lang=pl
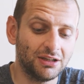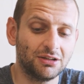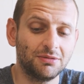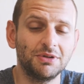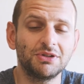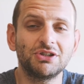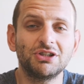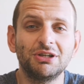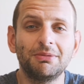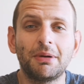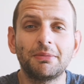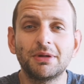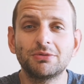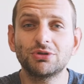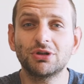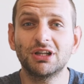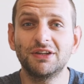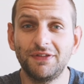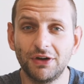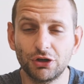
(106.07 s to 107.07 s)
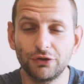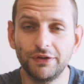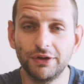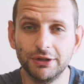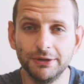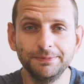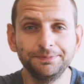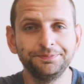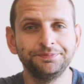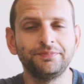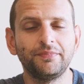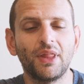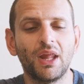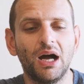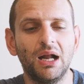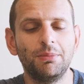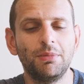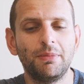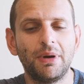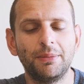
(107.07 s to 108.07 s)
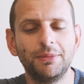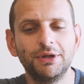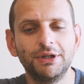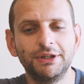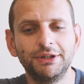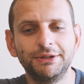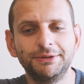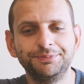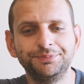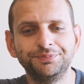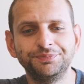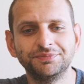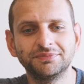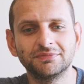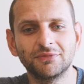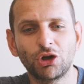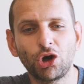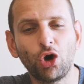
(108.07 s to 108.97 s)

Natomiast jeżeli mamy na przykład dwa rowery, albo mamy mm,